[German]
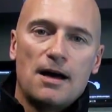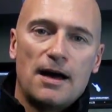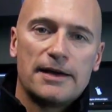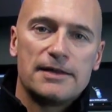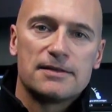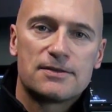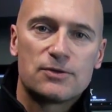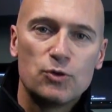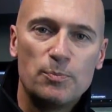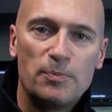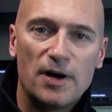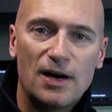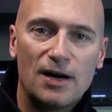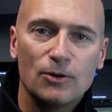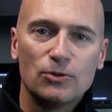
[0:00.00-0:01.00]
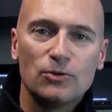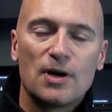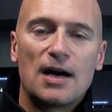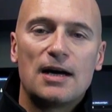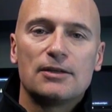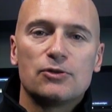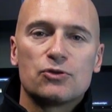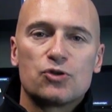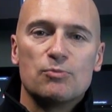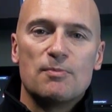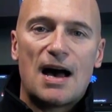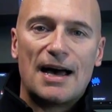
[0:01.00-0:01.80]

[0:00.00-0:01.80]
ein super Autoradio zum